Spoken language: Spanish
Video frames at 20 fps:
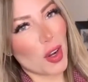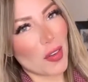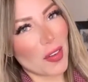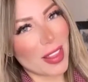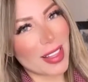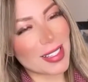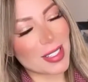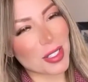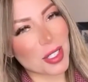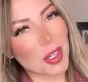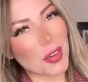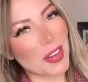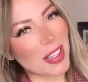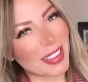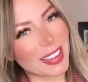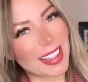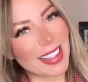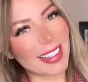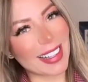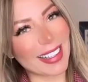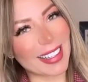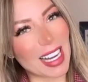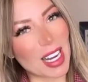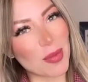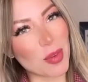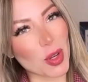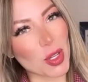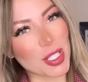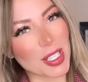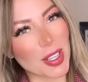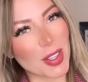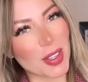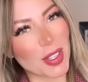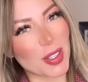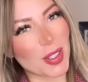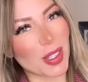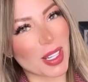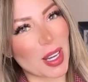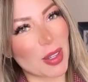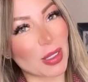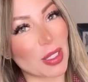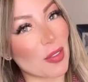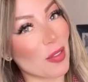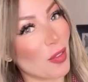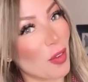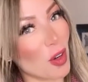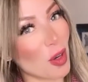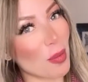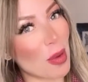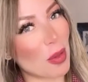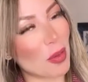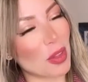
No olvides suscribirte al canal Boxeo de Knockout Informa,